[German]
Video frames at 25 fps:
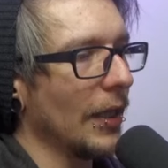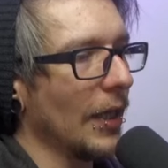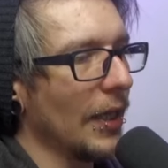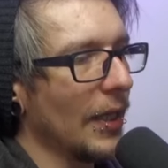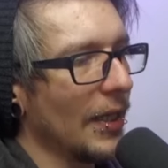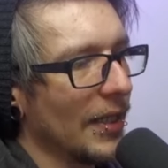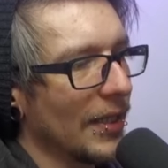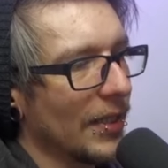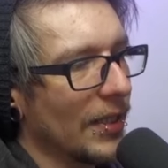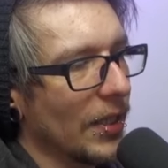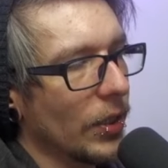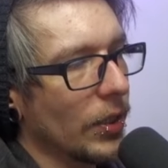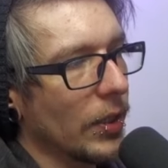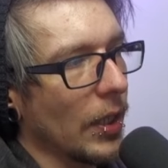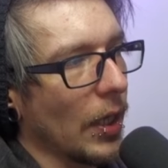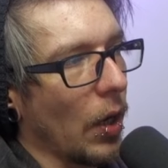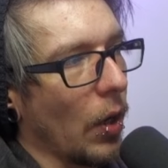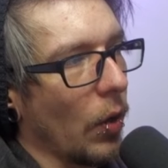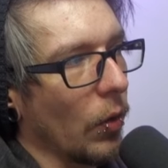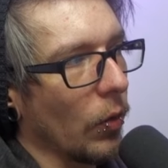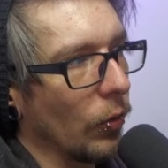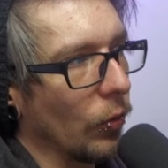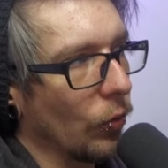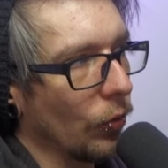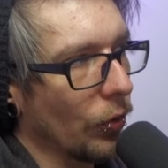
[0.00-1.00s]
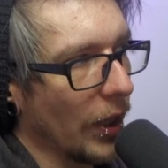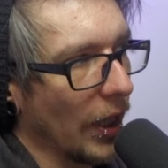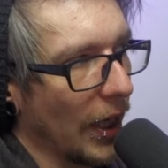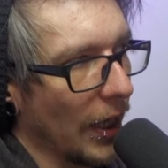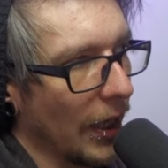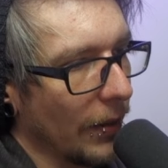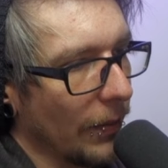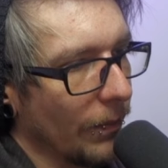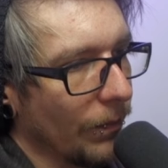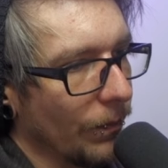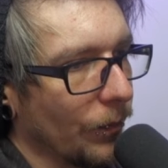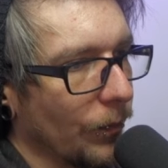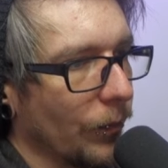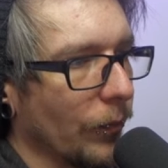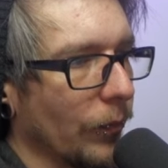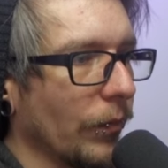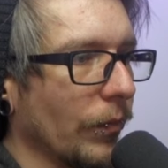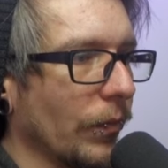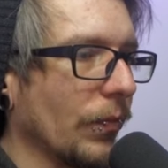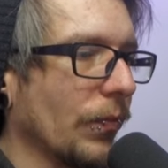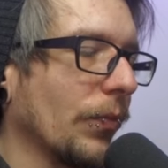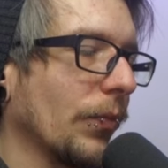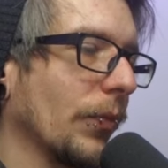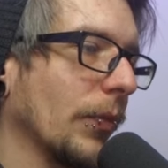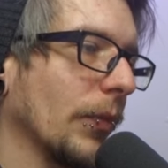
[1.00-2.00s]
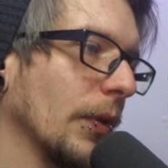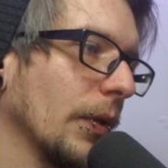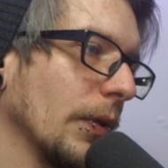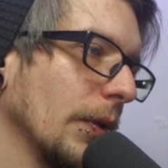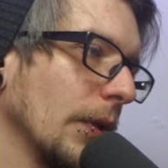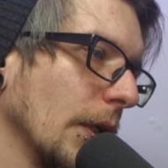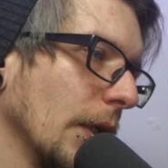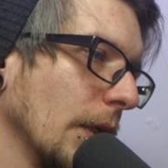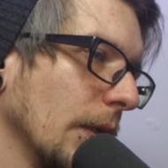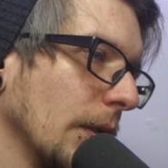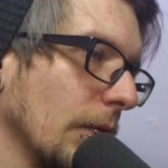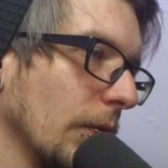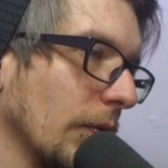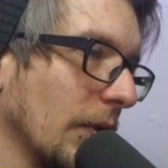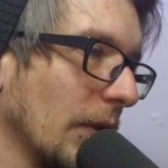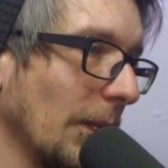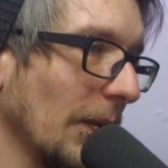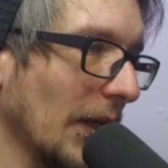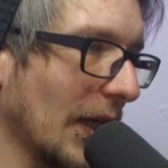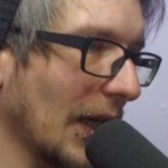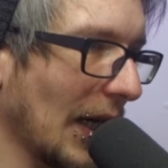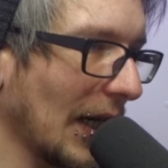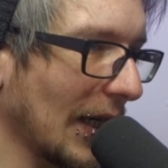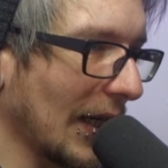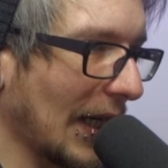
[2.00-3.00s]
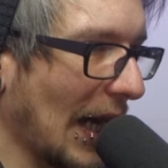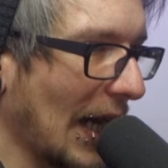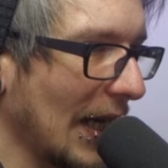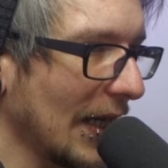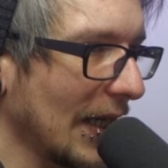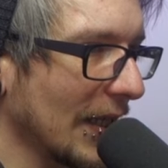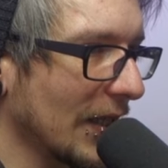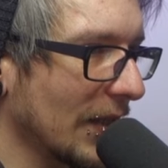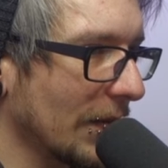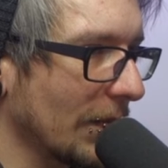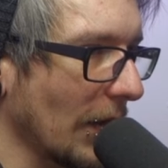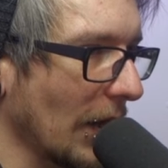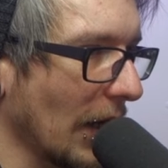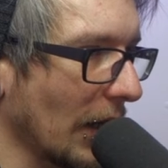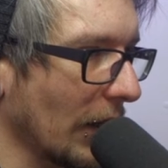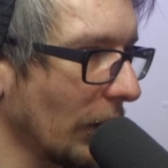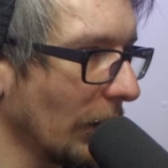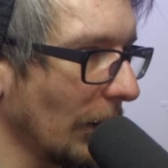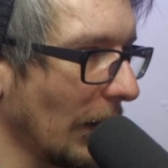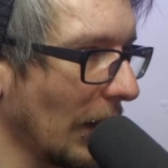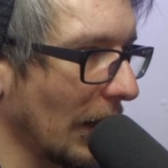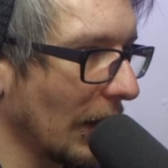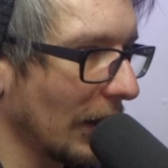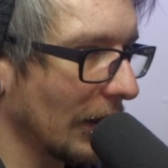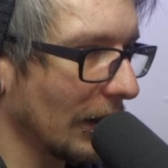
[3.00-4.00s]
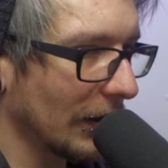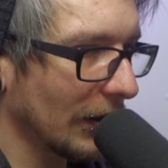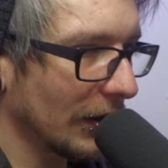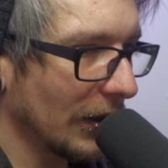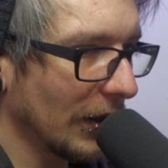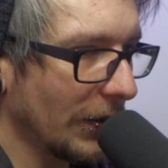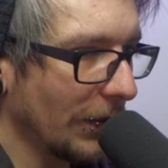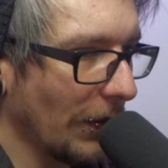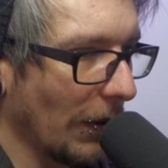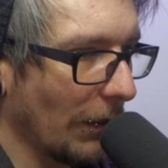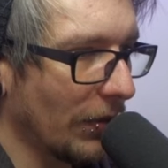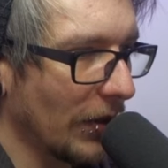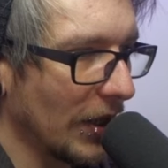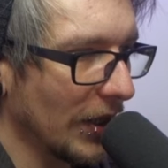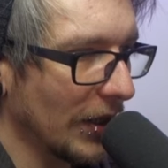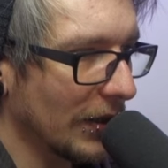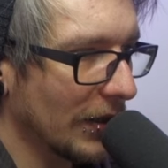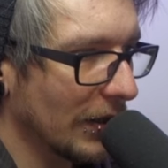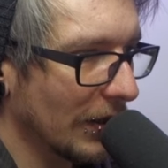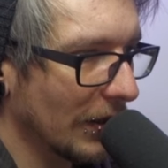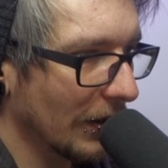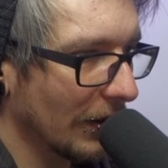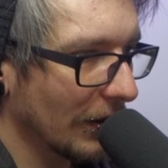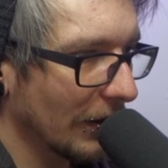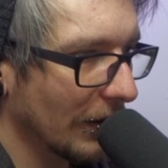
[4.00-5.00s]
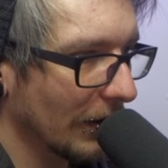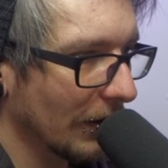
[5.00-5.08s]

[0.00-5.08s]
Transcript: ne, das ist ja auch okay. Ne, guck mal, gar, gar nichts mehr. Guck mal, nicht mal ein Blitz.